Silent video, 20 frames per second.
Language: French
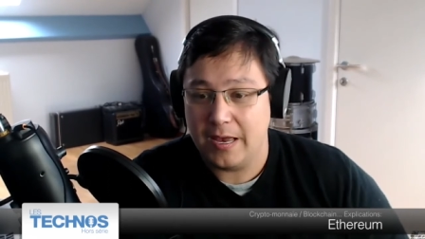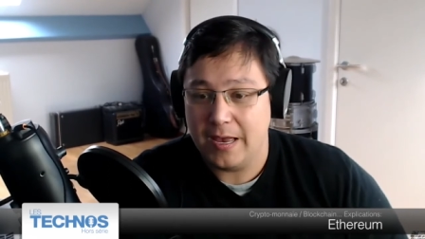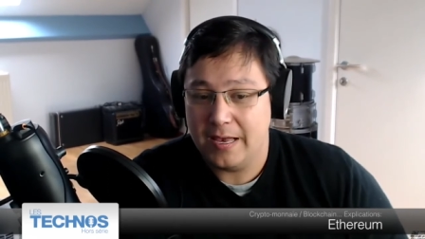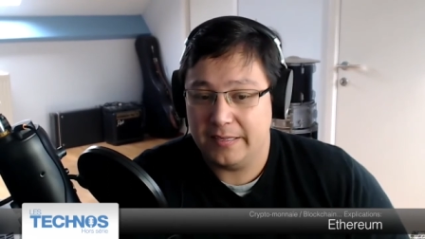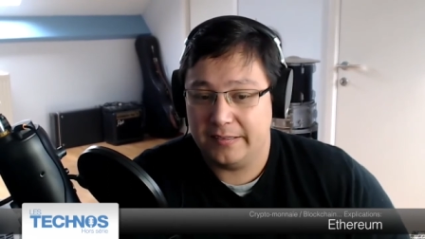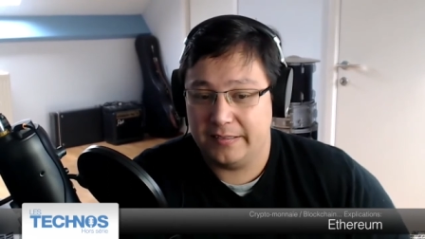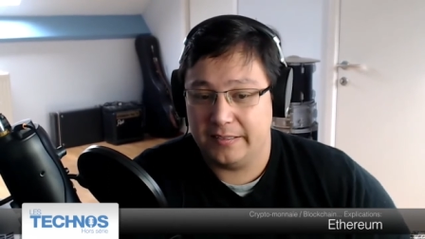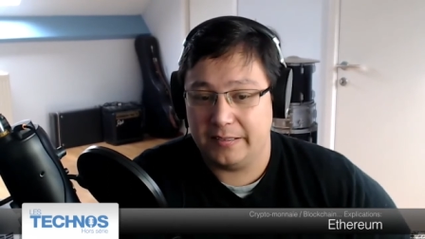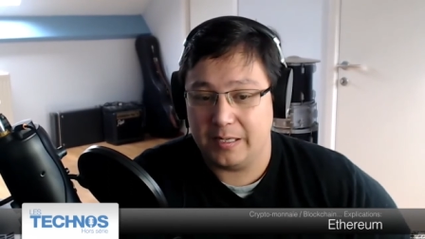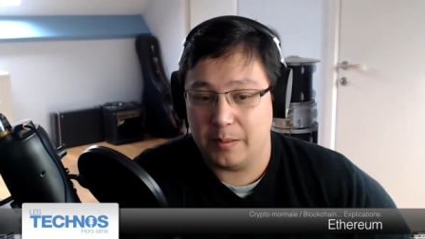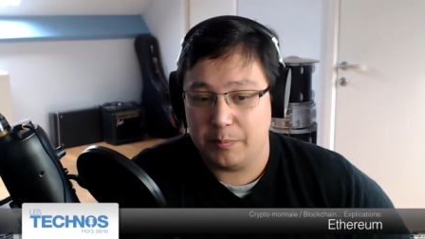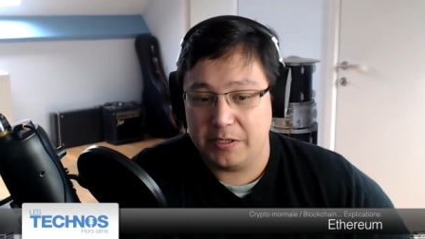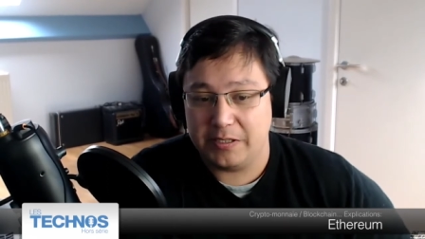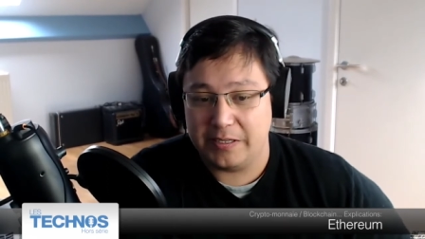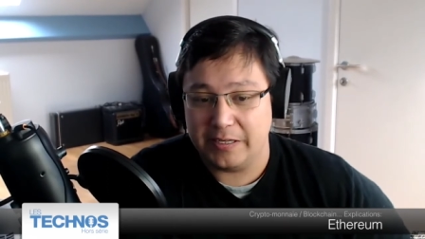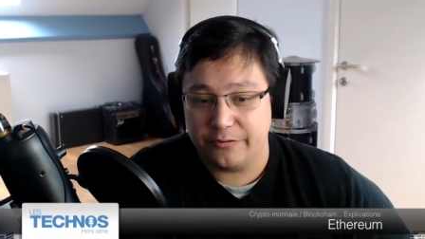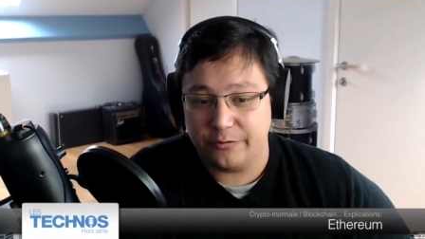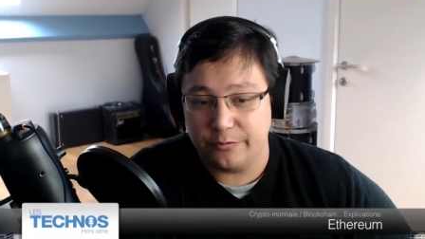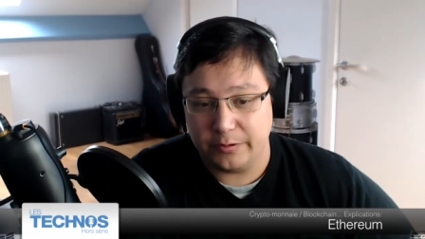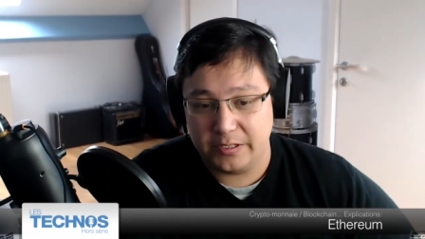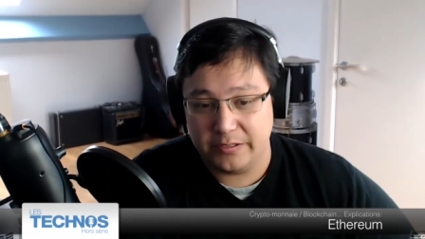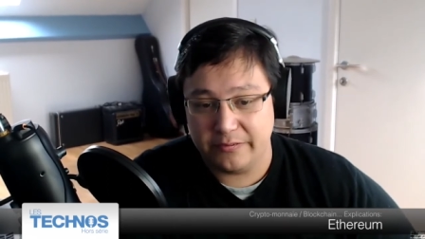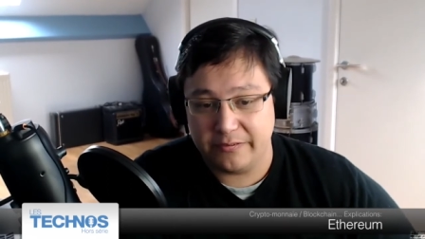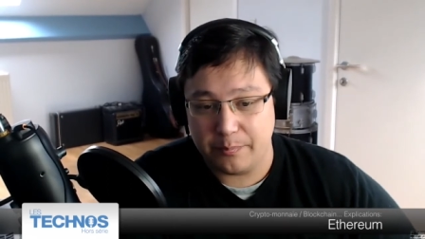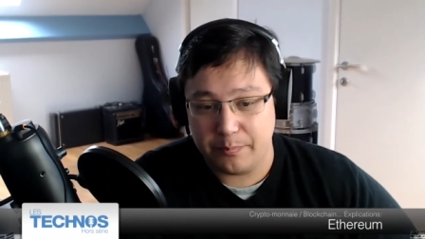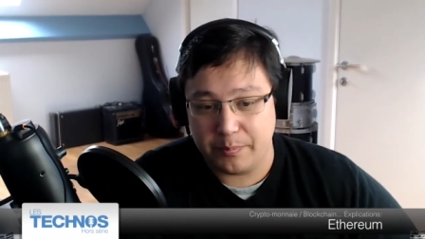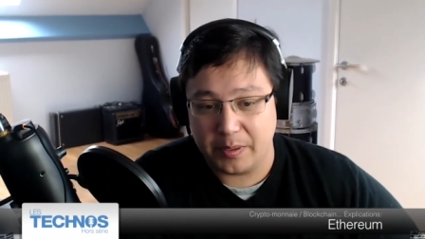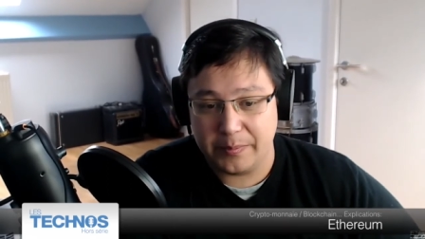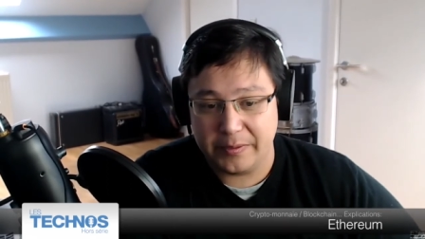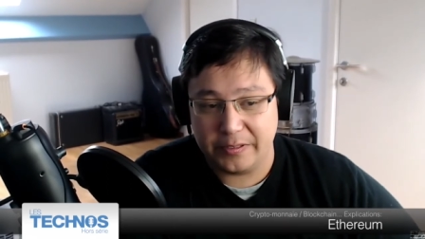cette application qui va me
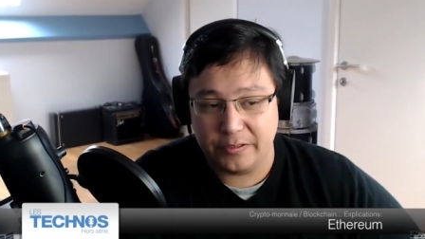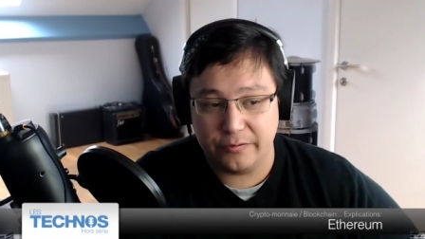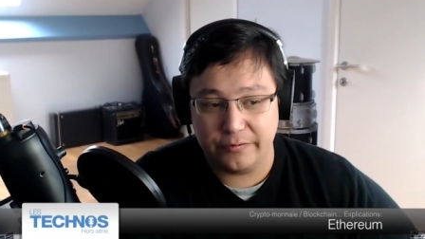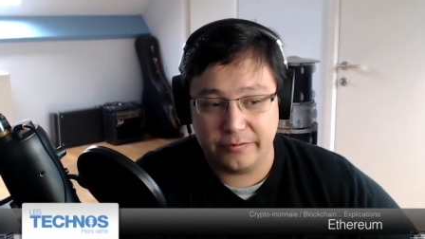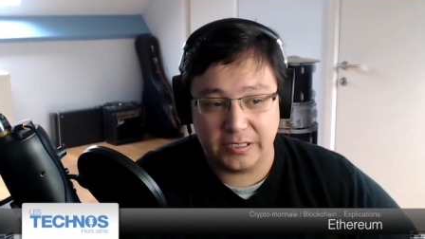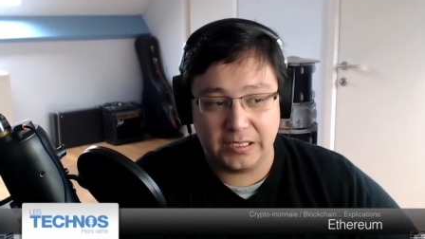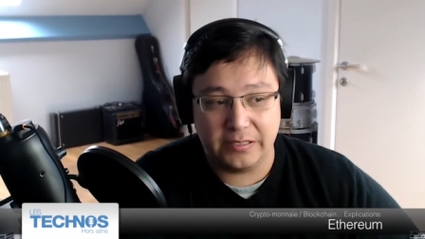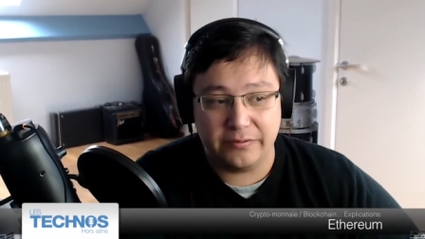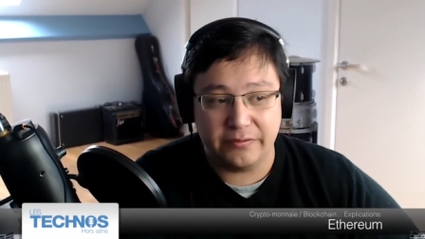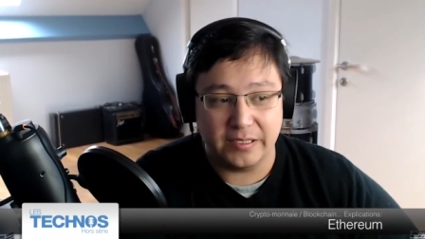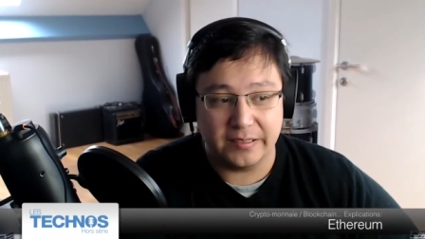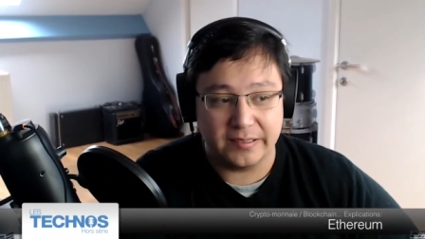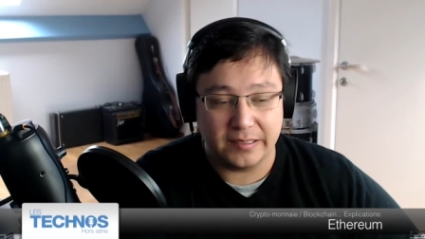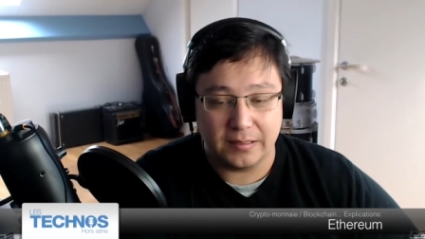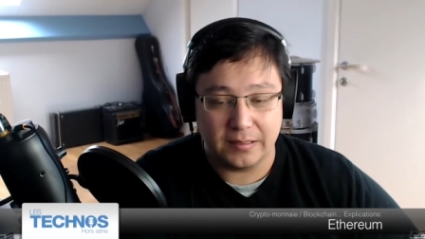permettre de vérifier ça